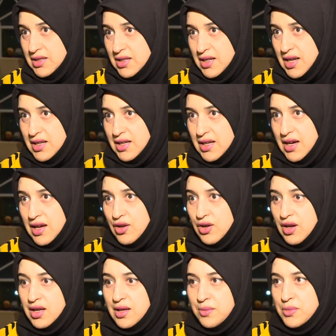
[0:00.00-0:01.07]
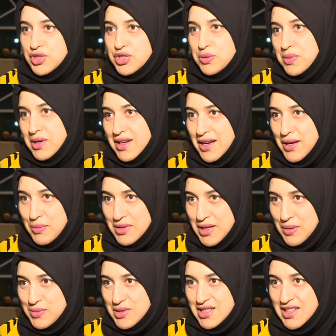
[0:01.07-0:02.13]
هذا الرالي الوغ حنا ماشي برك انا
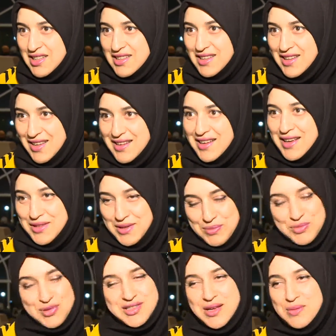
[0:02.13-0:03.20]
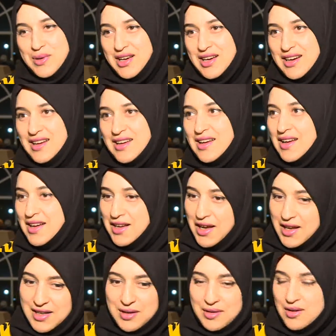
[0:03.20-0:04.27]
متحمسين لهذه المسابقه
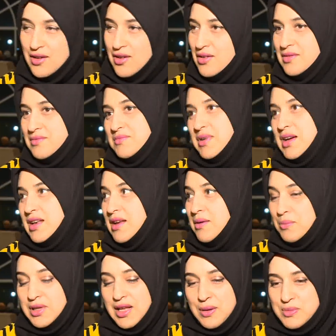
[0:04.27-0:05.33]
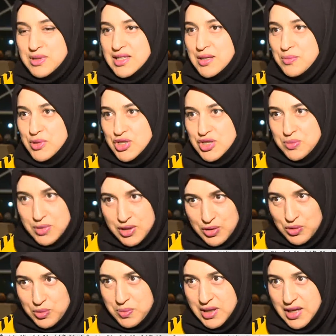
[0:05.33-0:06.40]
انا انا متحمسين باش
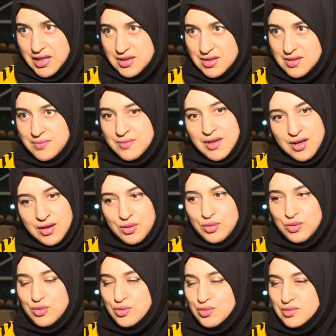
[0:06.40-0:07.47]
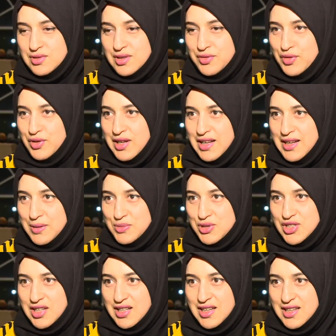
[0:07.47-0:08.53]
نمثلوا البلاد ونرفعوا العلام ان
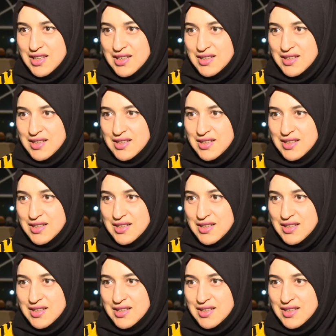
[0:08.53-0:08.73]
شاء الله